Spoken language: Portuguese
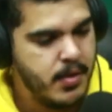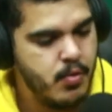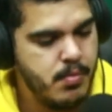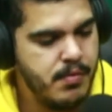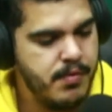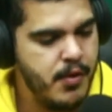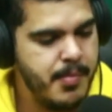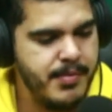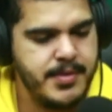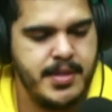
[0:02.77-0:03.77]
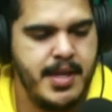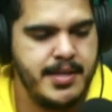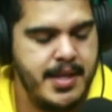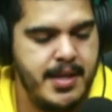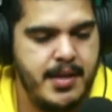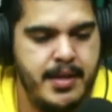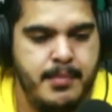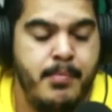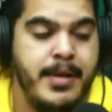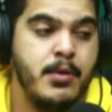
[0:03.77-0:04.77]
Como foi para você essa.
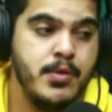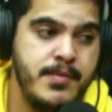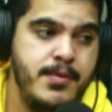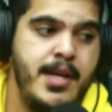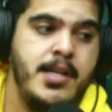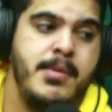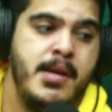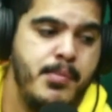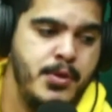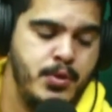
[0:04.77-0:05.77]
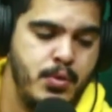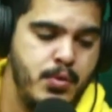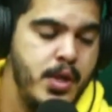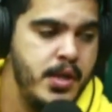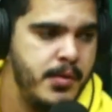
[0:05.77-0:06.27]
Inclusive o Carlinhos Maia postou.